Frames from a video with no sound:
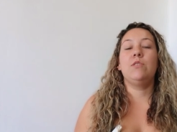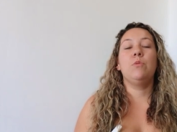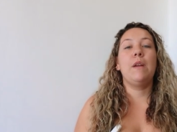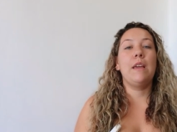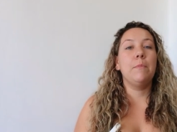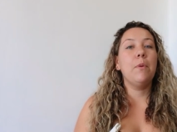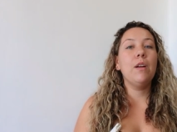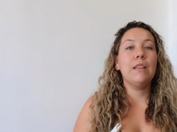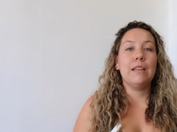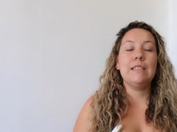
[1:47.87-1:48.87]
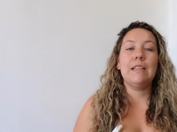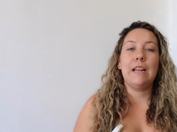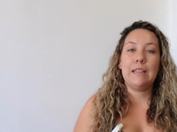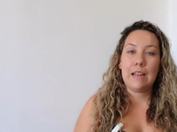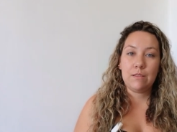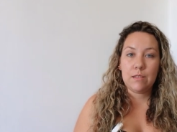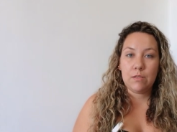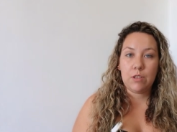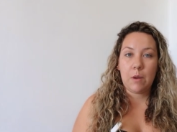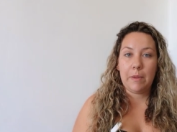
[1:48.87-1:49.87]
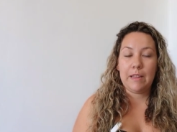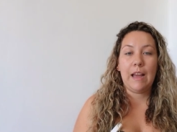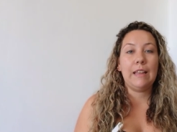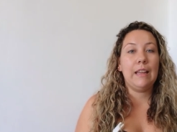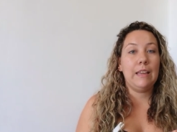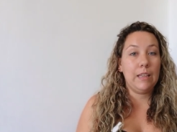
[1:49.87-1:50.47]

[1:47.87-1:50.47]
sobre a importância da tradução geramentada